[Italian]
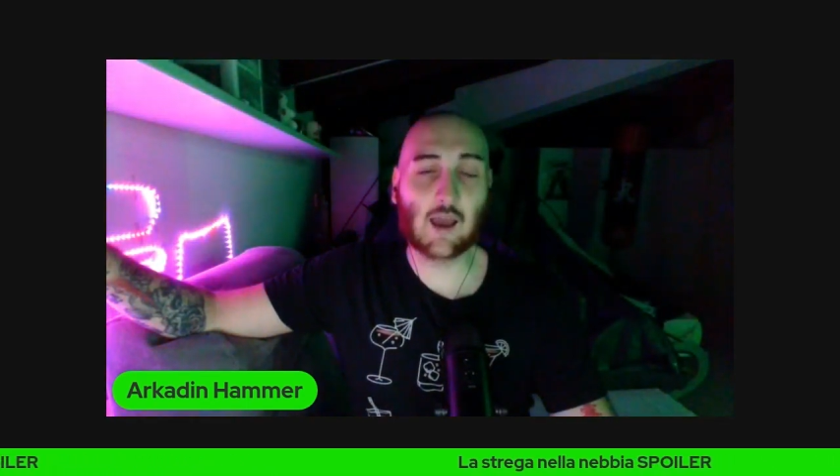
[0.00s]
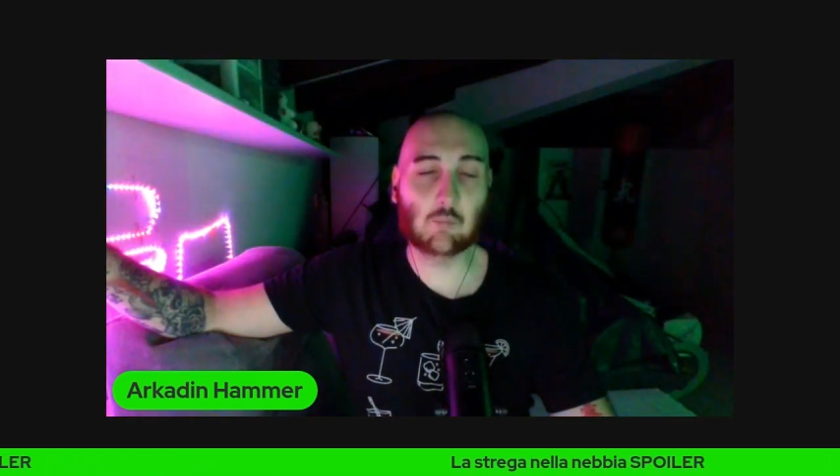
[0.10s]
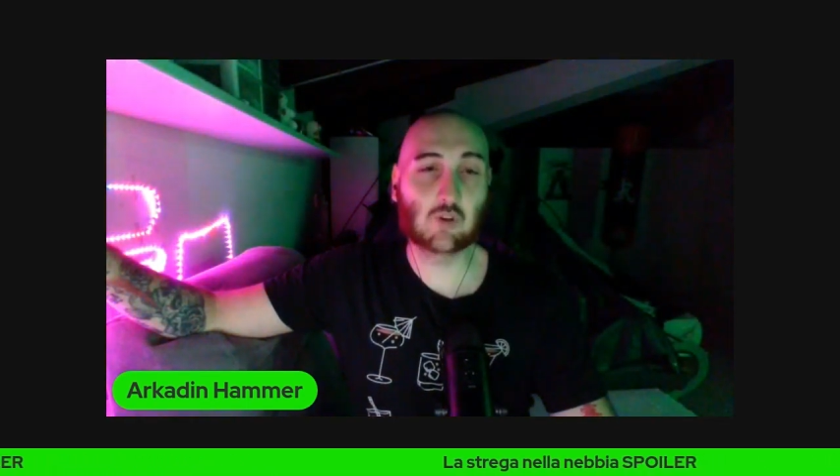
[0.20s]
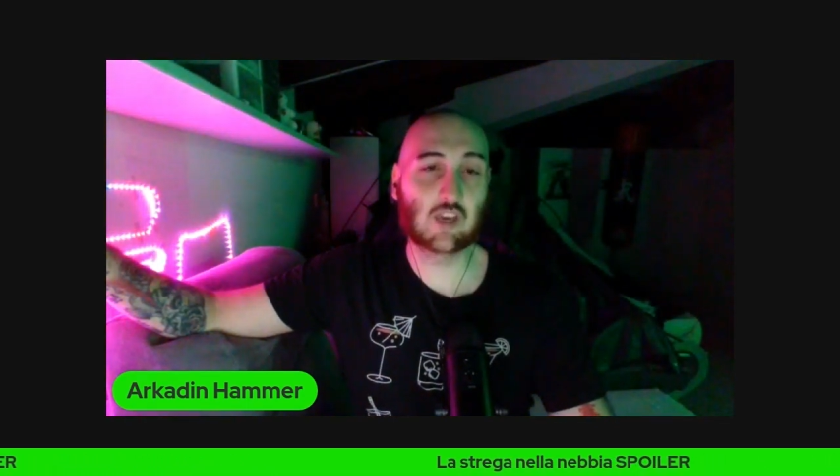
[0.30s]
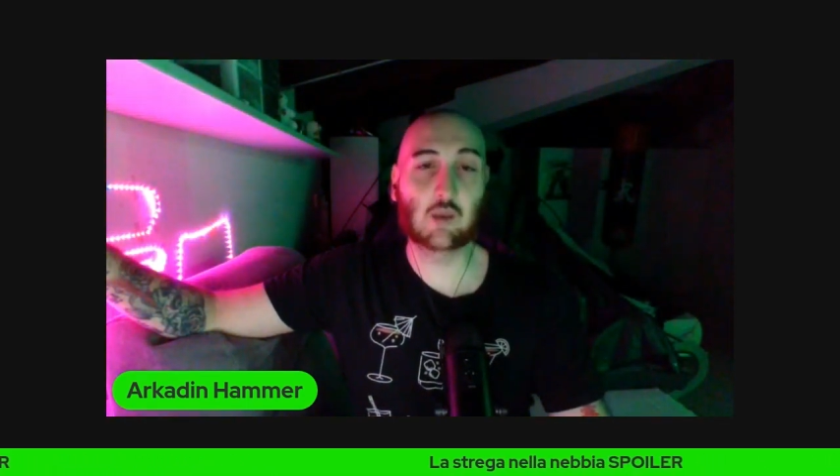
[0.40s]
a
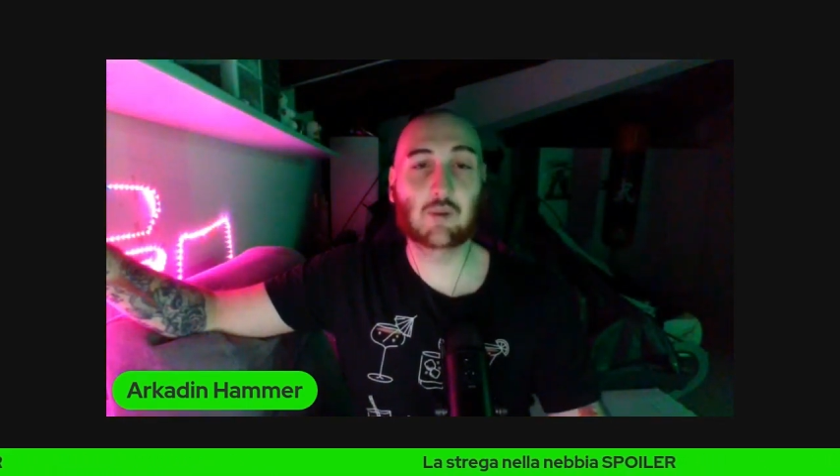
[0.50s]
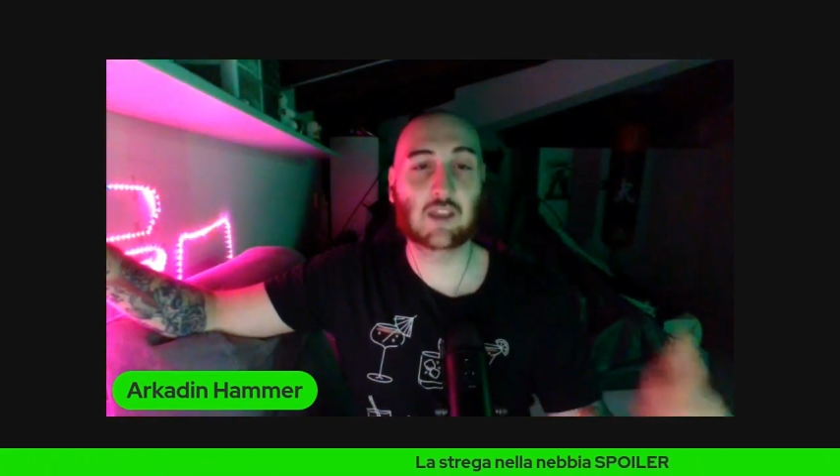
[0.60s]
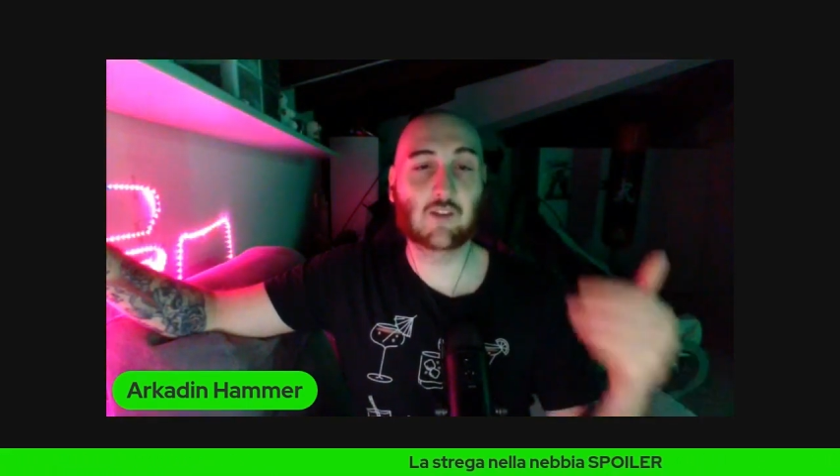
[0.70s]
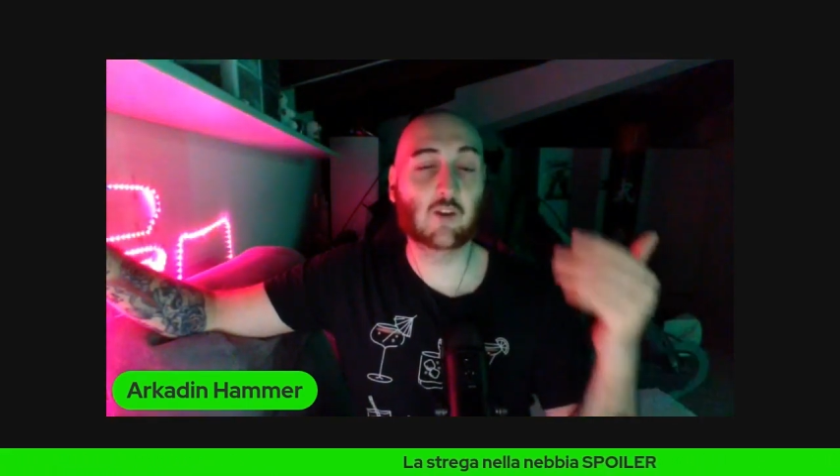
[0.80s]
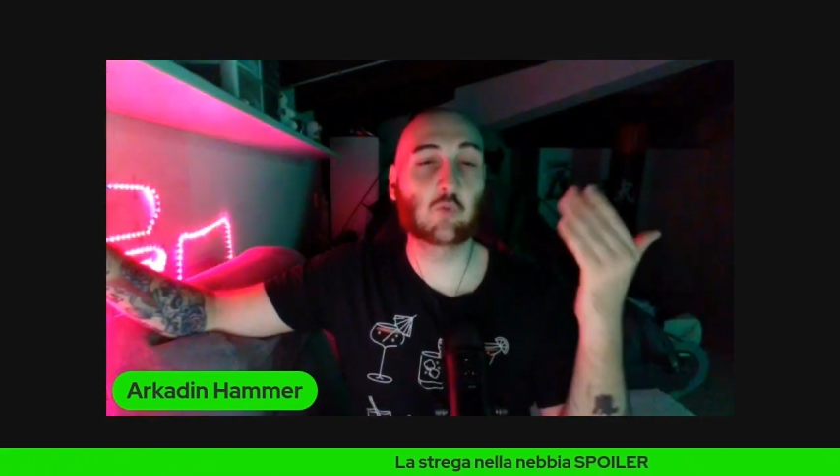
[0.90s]
morire
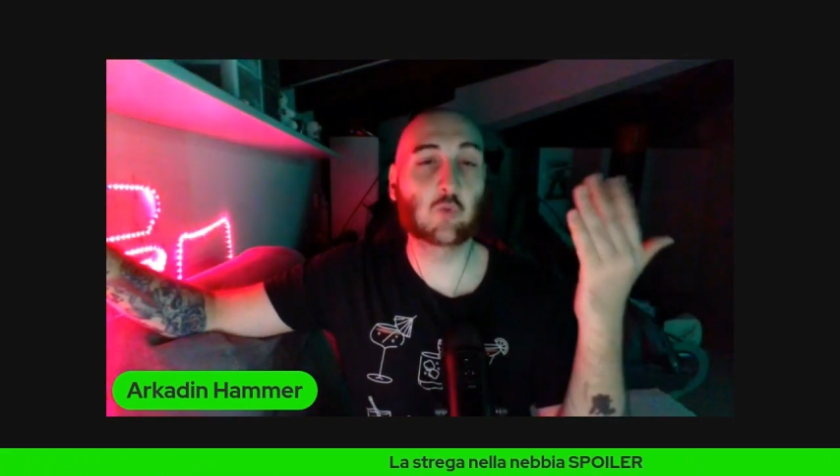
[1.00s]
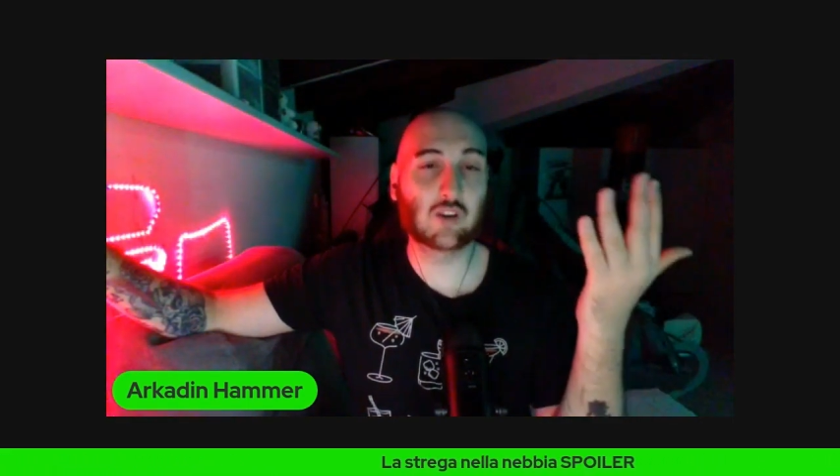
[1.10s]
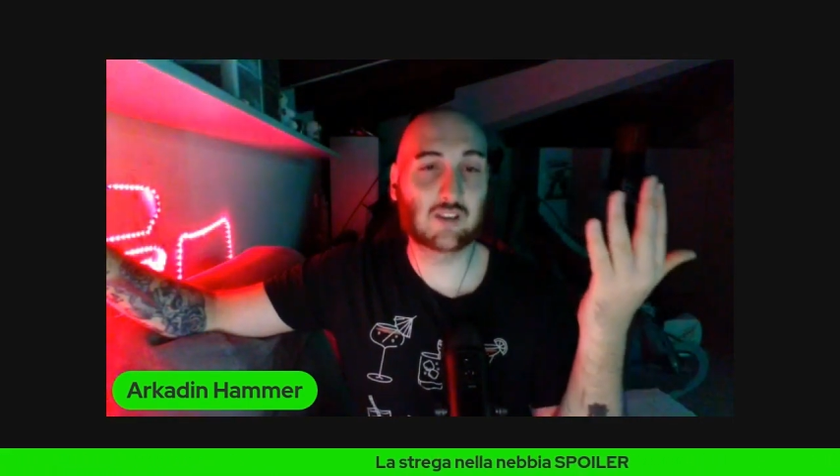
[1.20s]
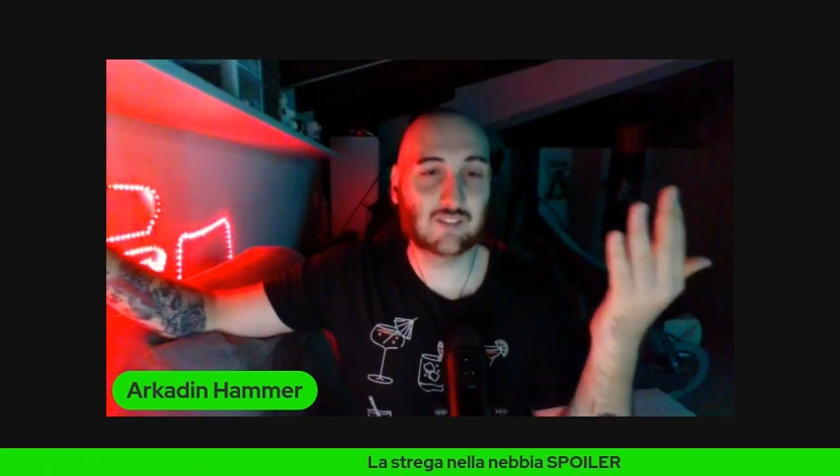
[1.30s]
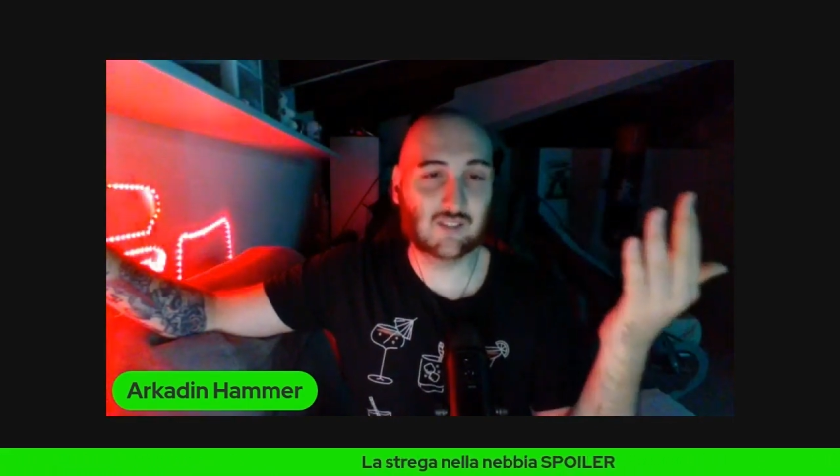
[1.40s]
perché vanno
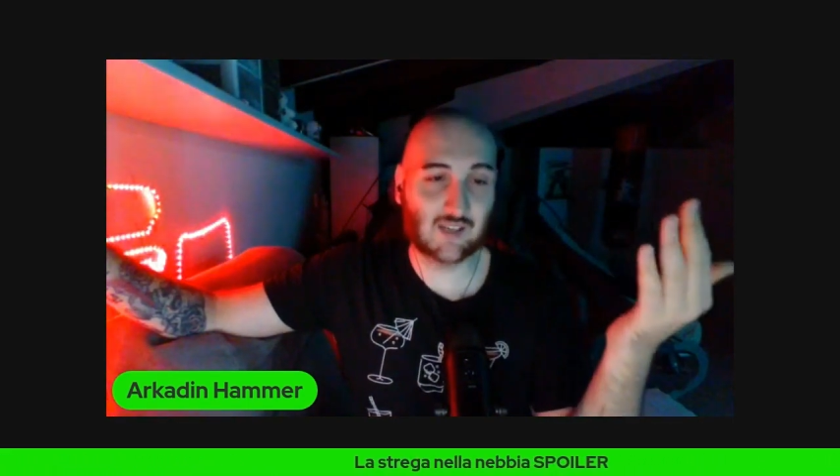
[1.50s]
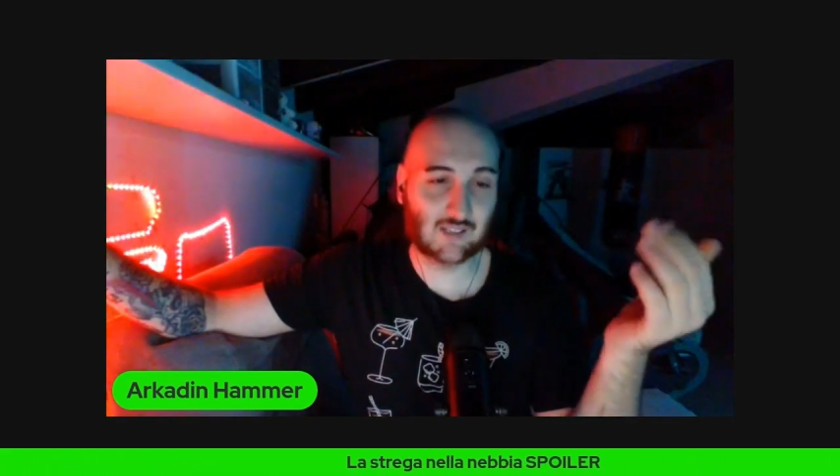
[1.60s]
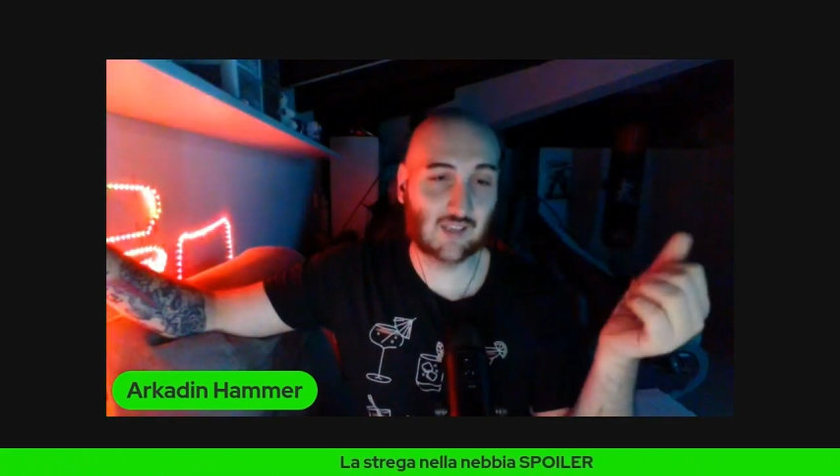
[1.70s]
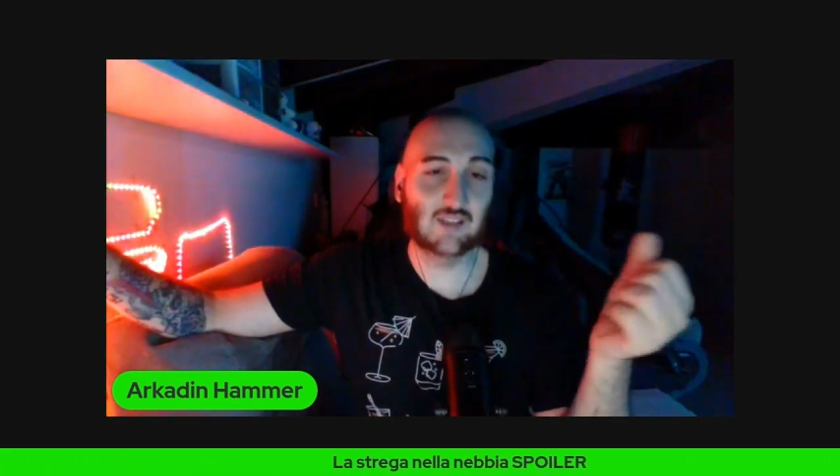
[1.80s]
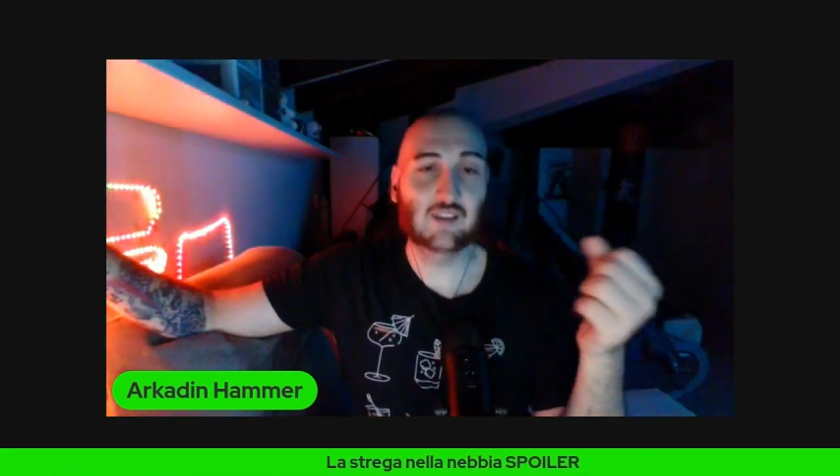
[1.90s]
fuori
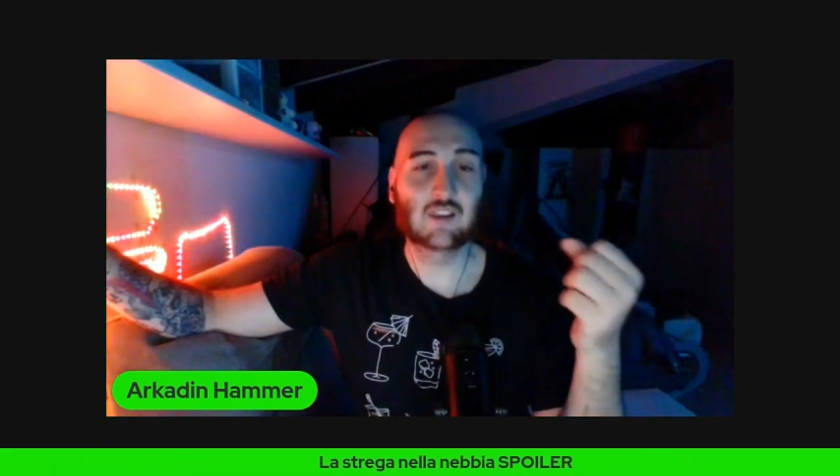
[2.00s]
strada.